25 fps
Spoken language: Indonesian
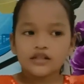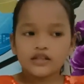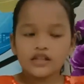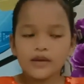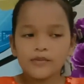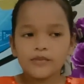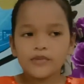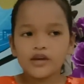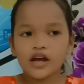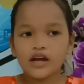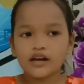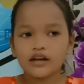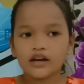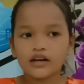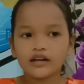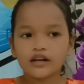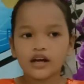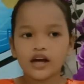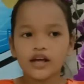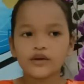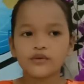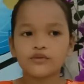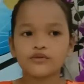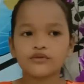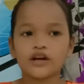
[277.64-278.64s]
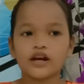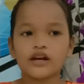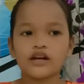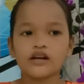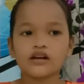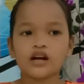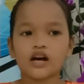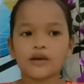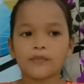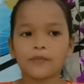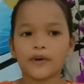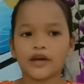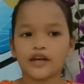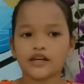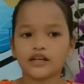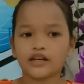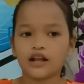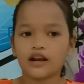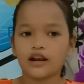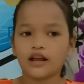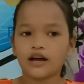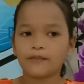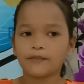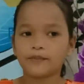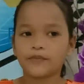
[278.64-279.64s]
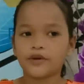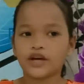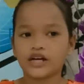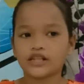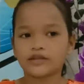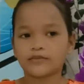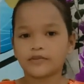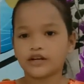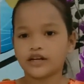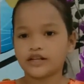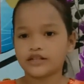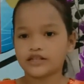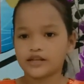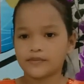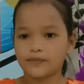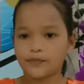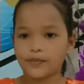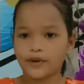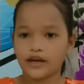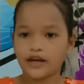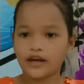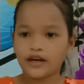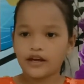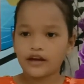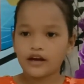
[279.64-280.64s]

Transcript: Jeremia nandai mudah dengar pe ia lambiar maniset pe.